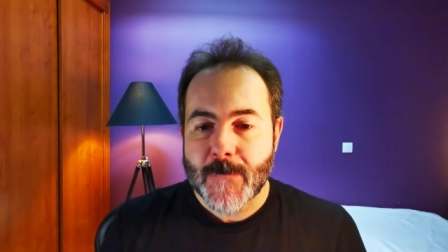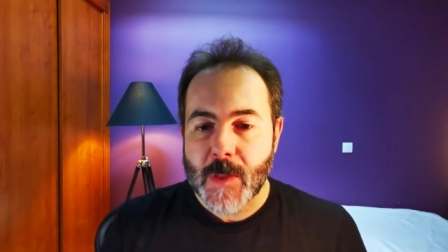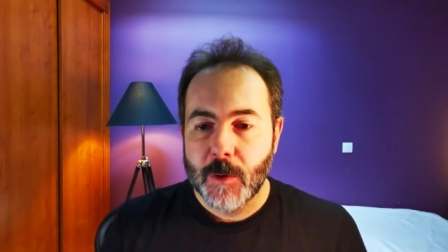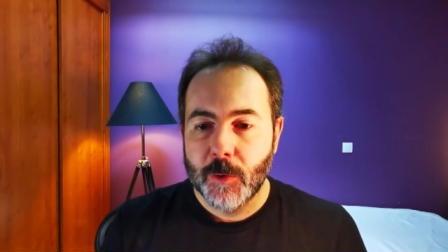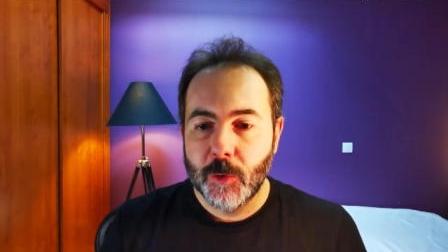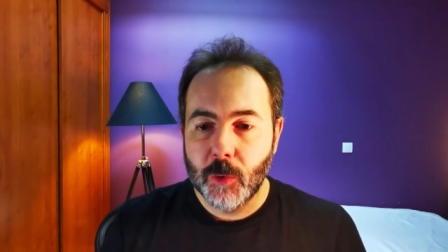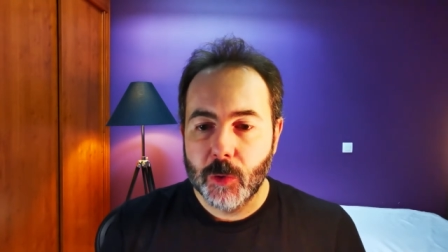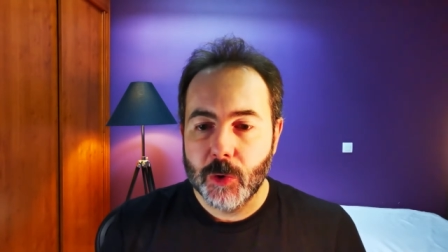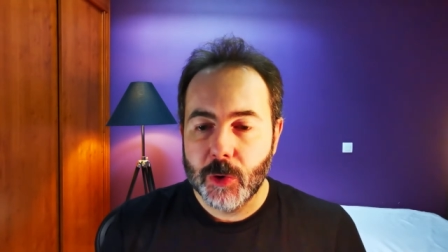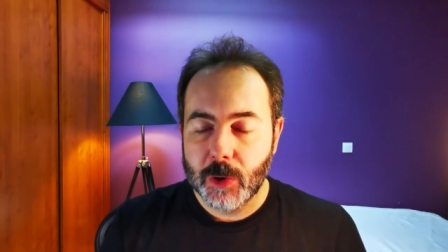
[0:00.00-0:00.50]

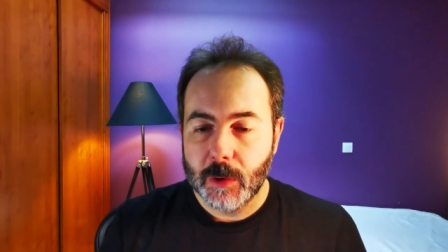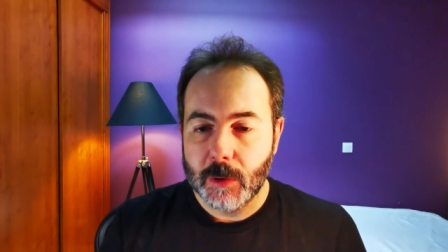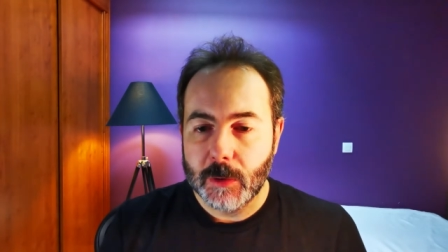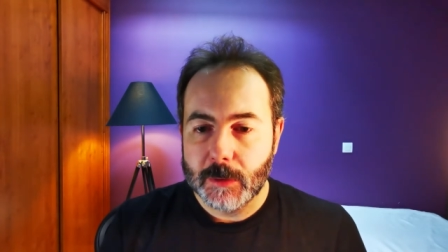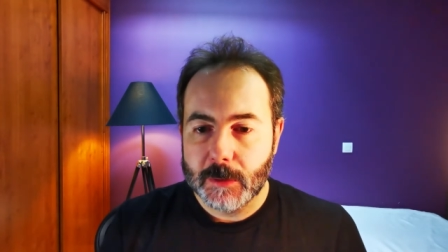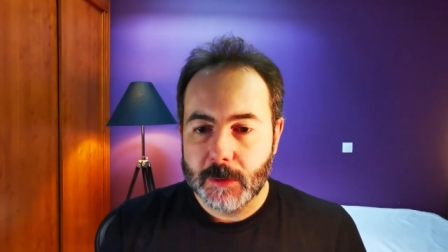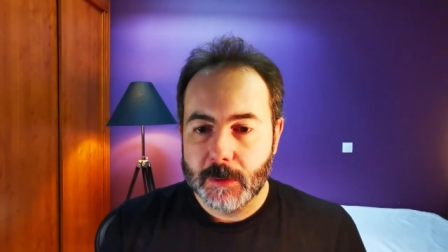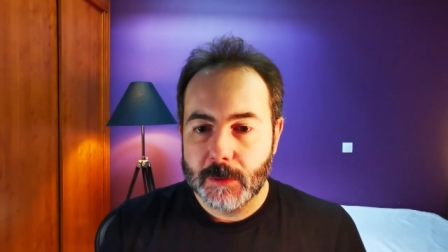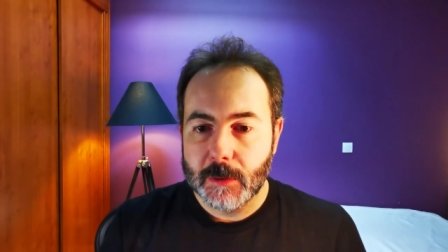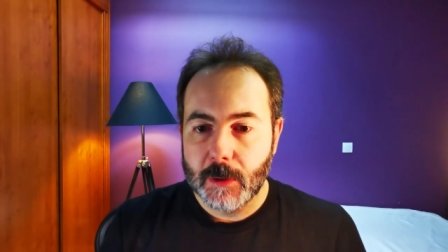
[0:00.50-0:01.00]
Donc,
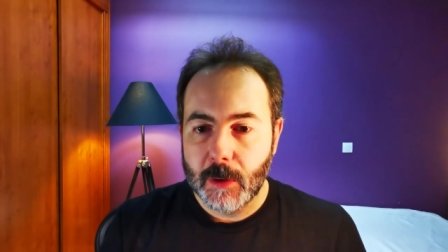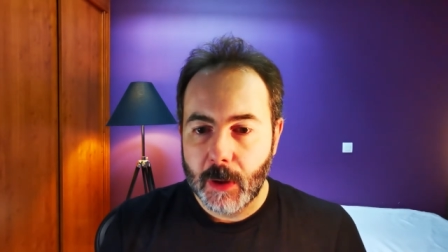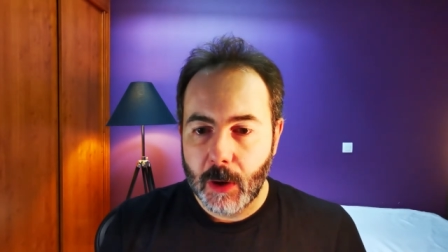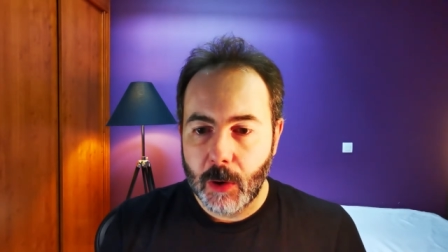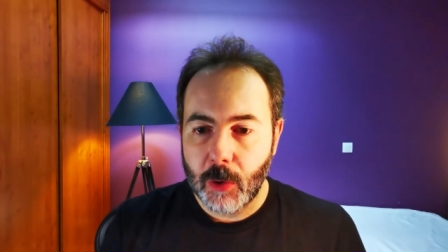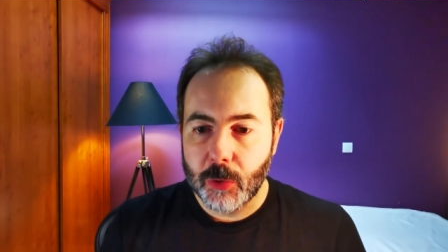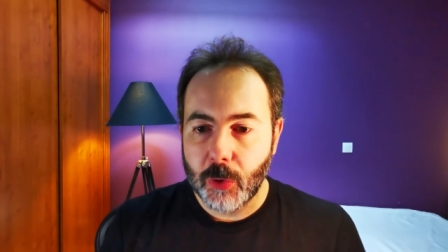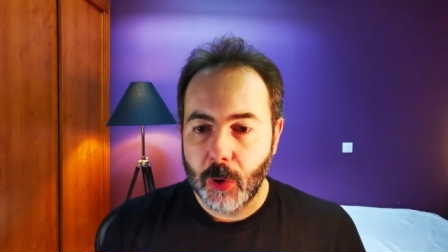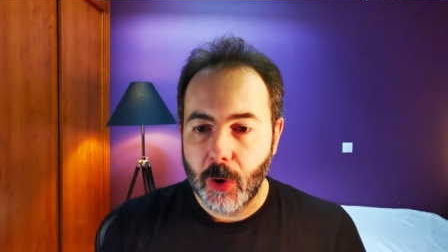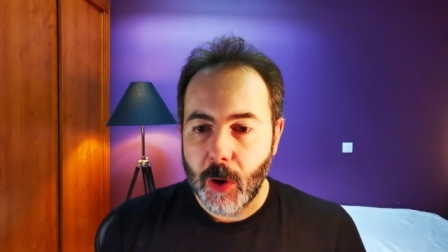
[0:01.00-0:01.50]

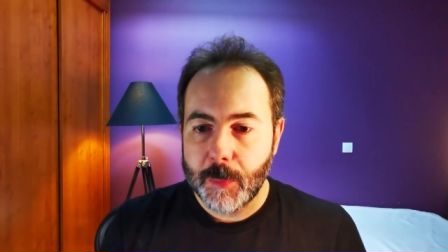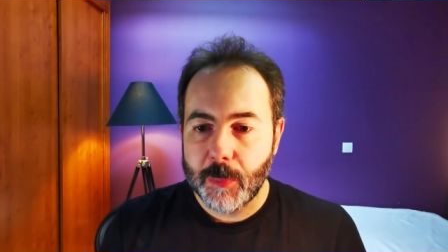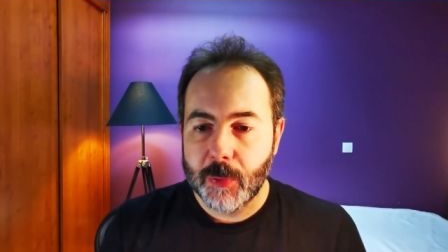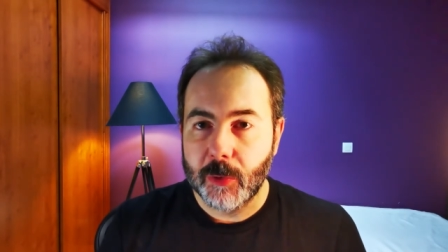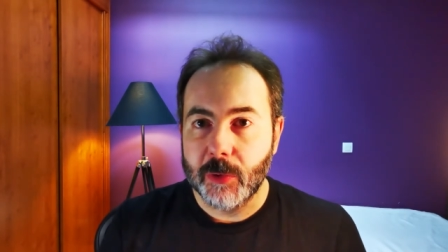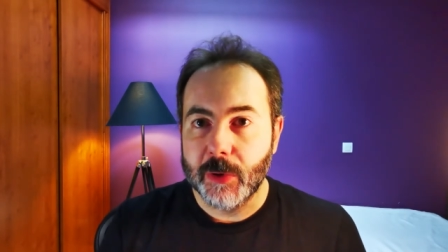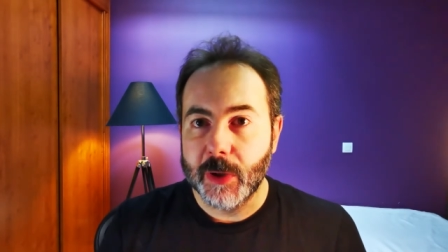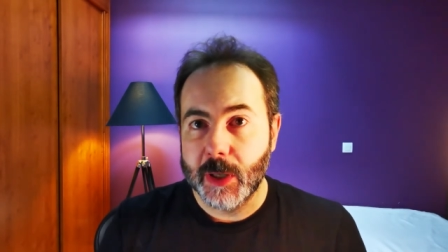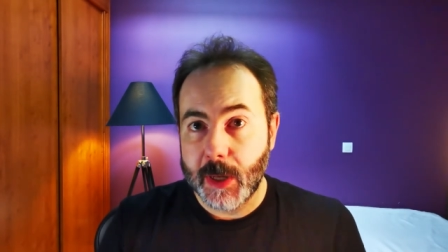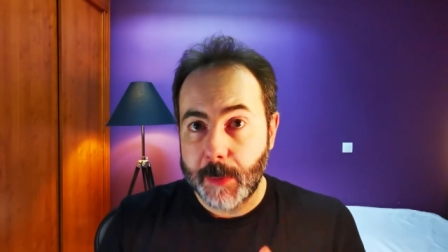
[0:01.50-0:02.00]
en Europe,
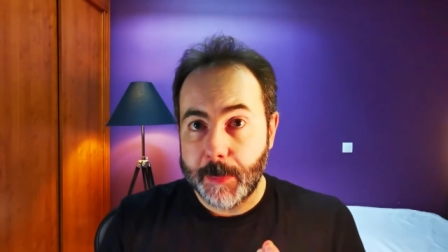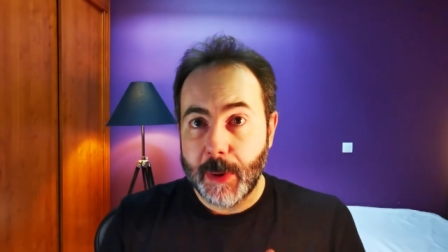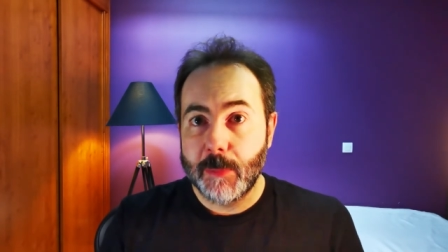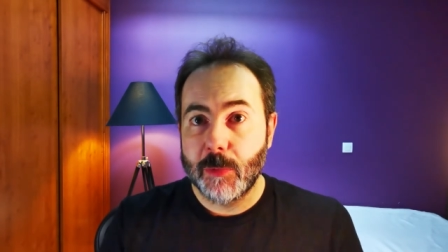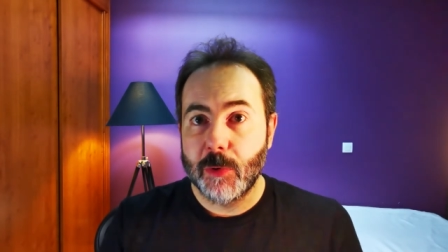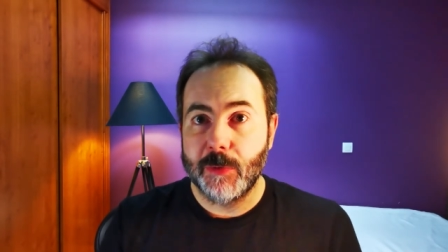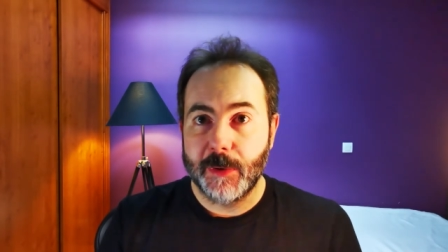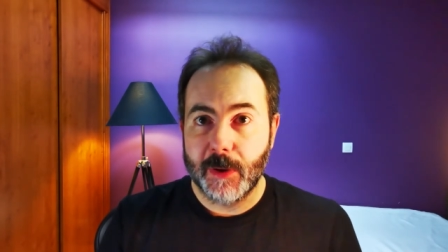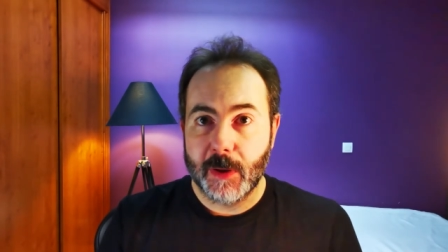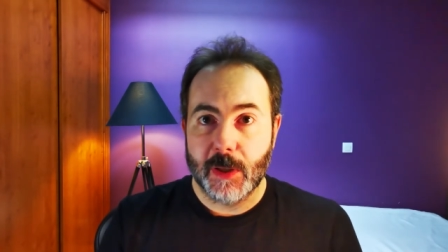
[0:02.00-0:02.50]
on est capable
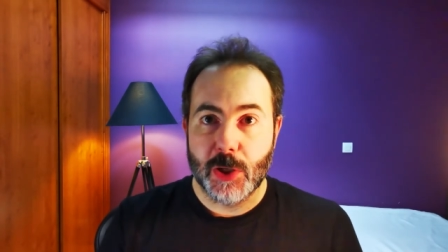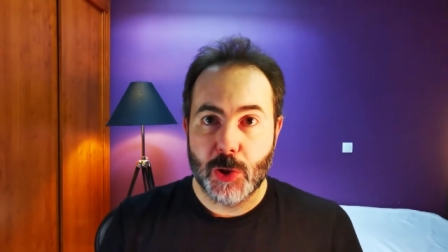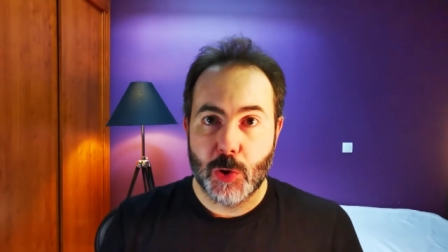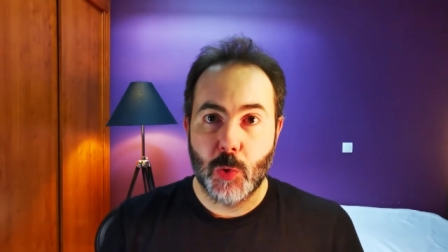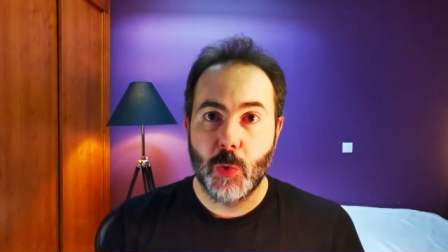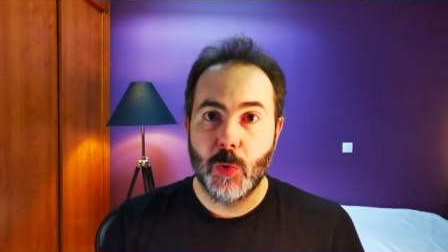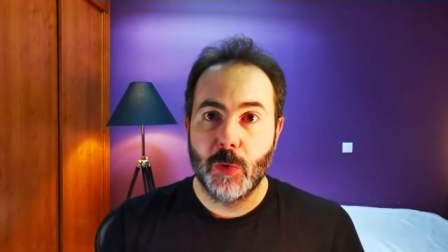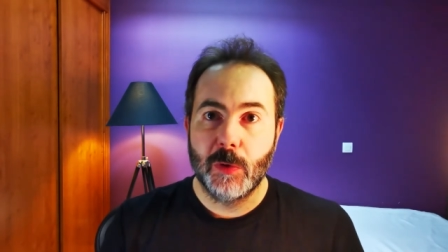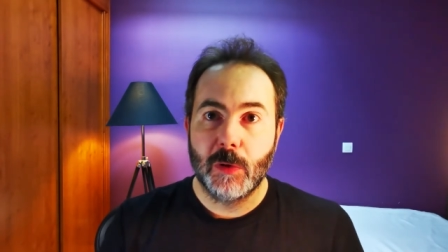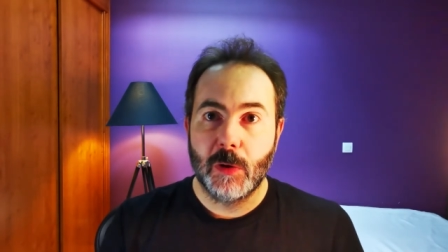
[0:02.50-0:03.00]
de faire des
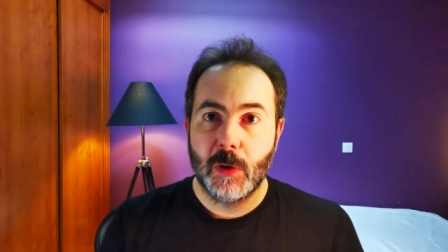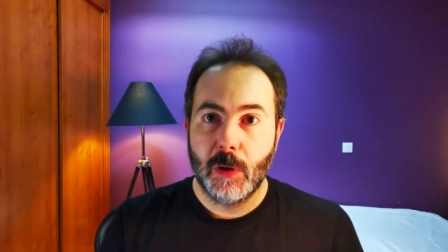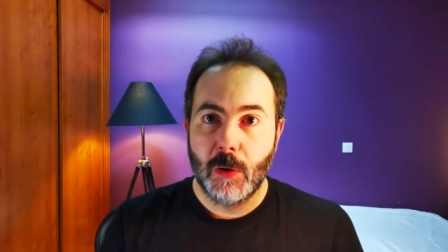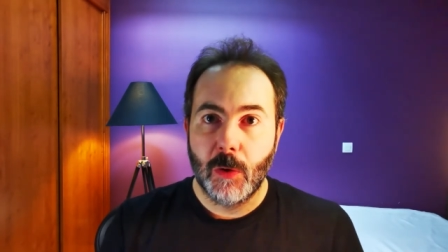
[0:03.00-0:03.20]
choses